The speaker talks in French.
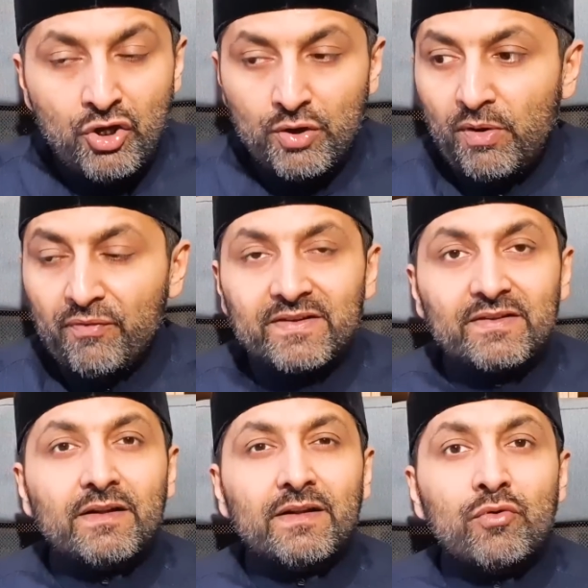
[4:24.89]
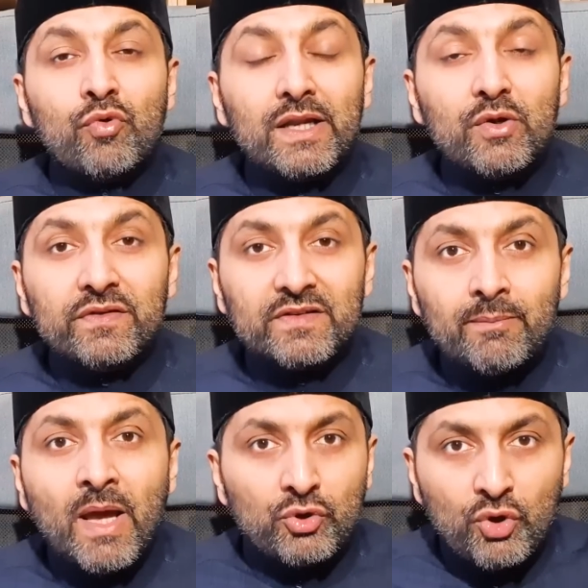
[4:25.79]
Le prophète sallallahu alayhi wa
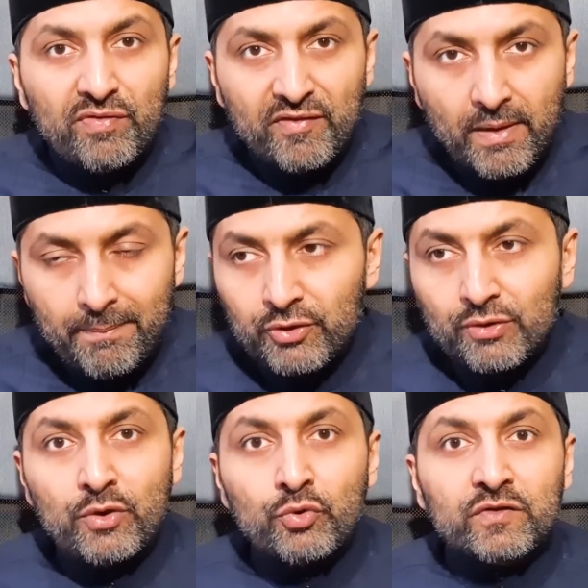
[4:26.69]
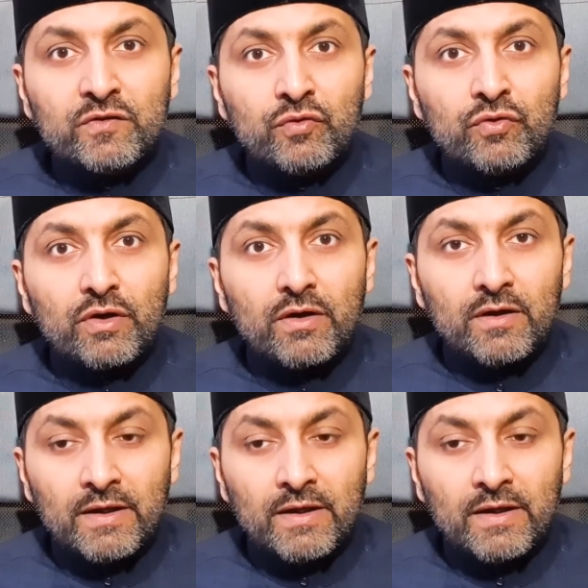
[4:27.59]
sallam ne vivait pas dans la luxure.